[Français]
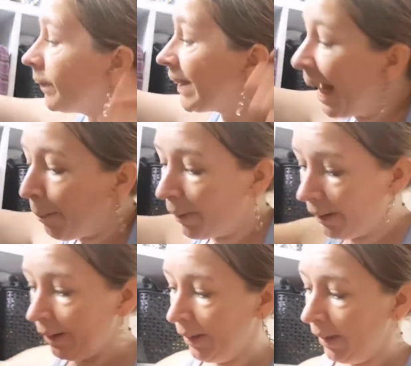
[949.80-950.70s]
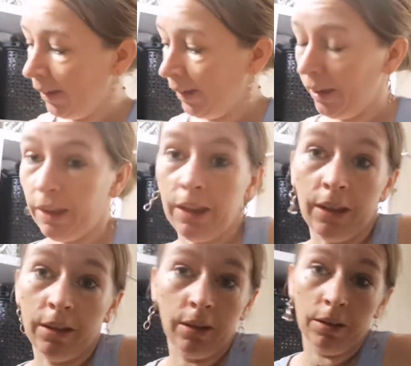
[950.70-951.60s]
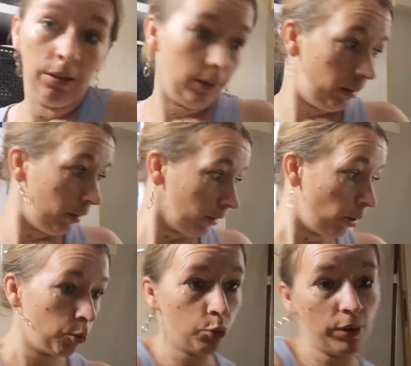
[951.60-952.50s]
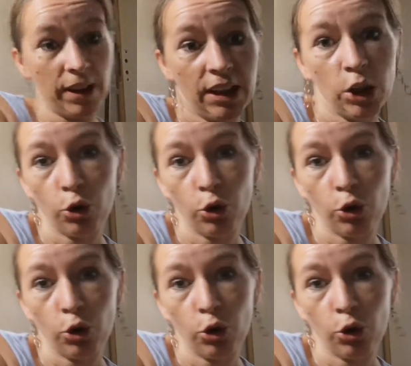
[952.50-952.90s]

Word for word: simple. Et comme je vous ai dit,